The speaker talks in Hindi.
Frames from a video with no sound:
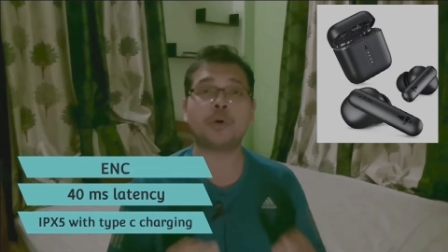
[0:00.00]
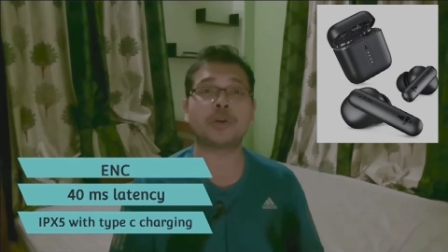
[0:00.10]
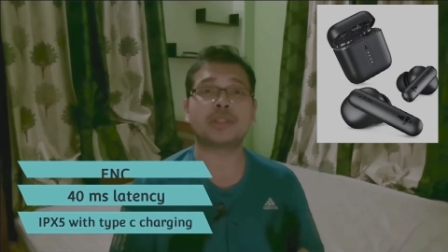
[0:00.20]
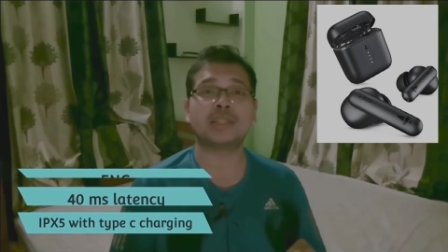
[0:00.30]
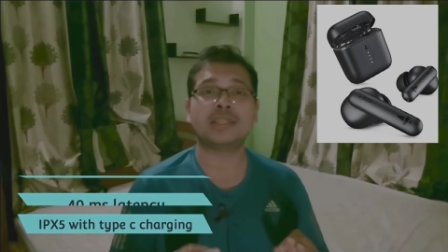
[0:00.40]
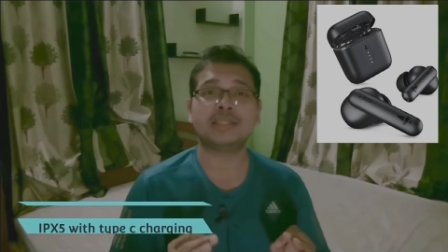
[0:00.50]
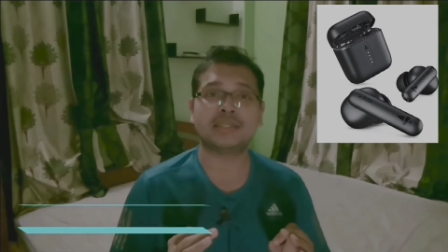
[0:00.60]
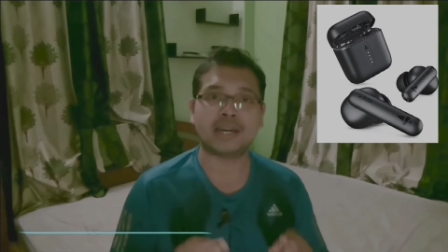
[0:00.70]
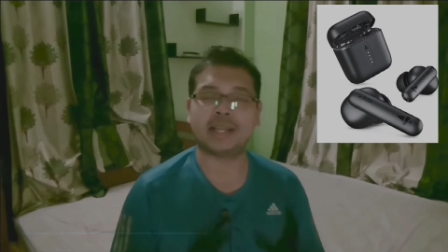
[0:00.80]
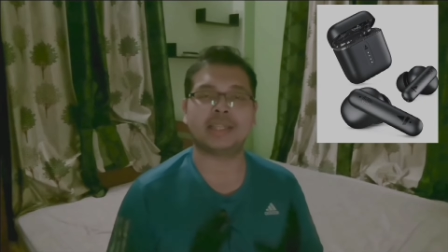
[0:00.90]
बहुत ही
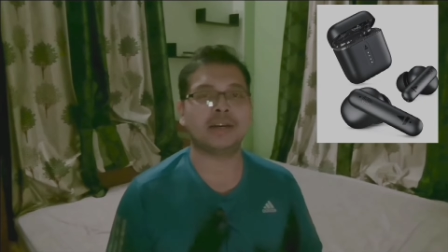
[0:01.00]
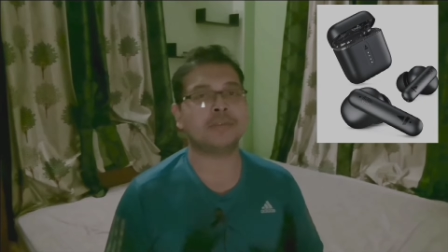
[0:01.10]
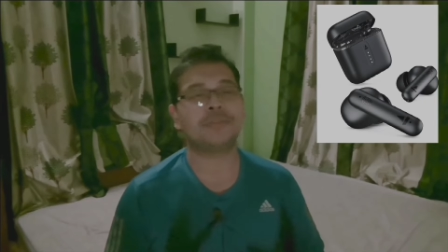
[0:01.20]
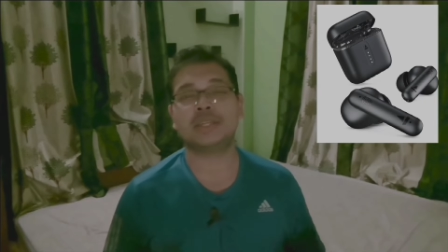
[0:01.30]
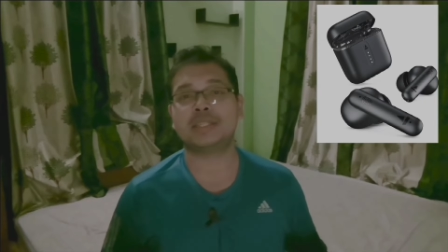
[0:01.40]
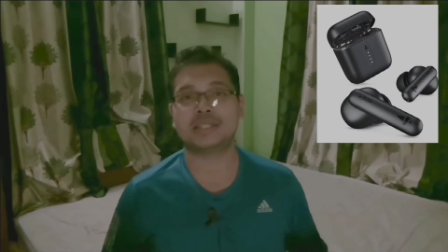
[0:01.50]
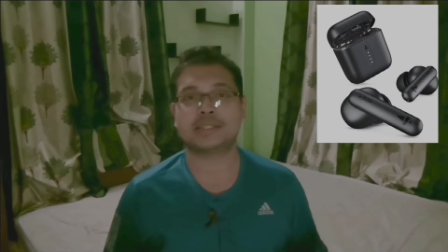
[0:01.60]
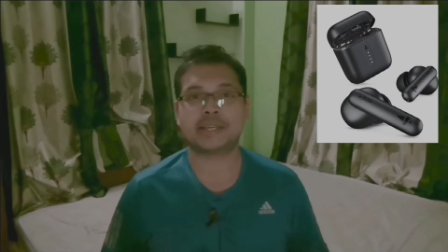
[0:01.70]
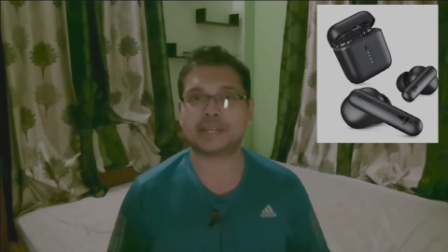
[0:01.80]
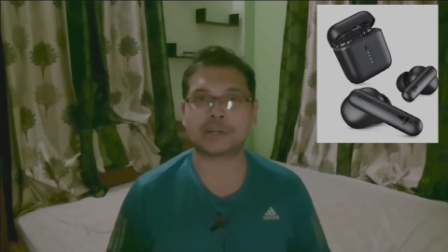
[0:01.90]
ज़्यादा
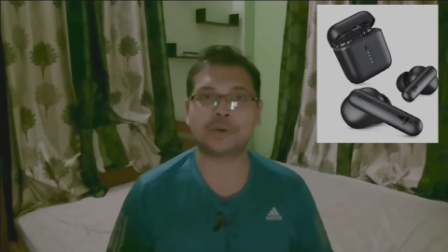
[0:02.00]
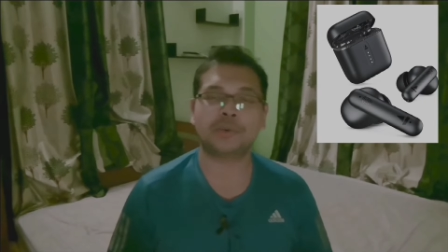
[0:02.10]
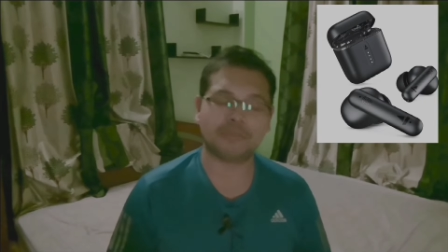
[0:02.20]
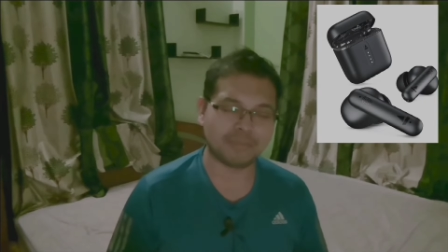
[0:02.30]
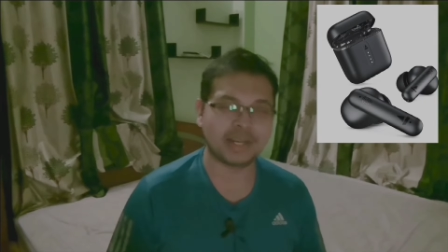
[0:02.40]
फीचर्स देखने को